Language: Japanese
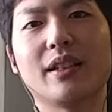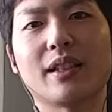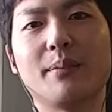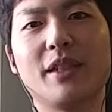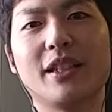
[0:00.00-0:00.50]
な
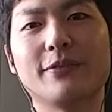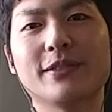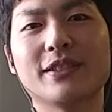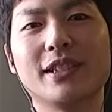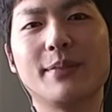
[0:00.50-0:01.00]
んかみんな
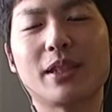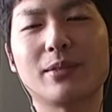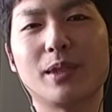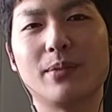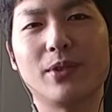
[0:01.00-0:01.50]
普通にま
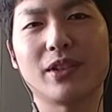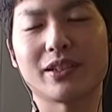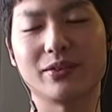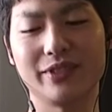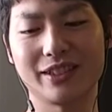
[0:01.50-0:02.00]
ともなもの
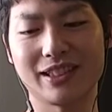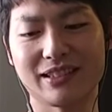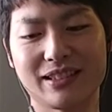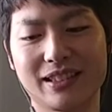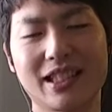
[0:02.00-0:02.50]
だと思って
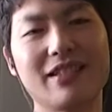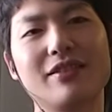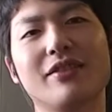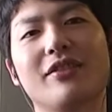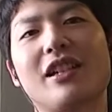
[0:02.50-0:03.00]
るって
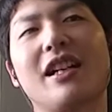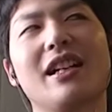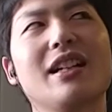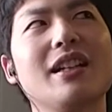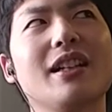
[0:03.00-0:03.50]
いうような、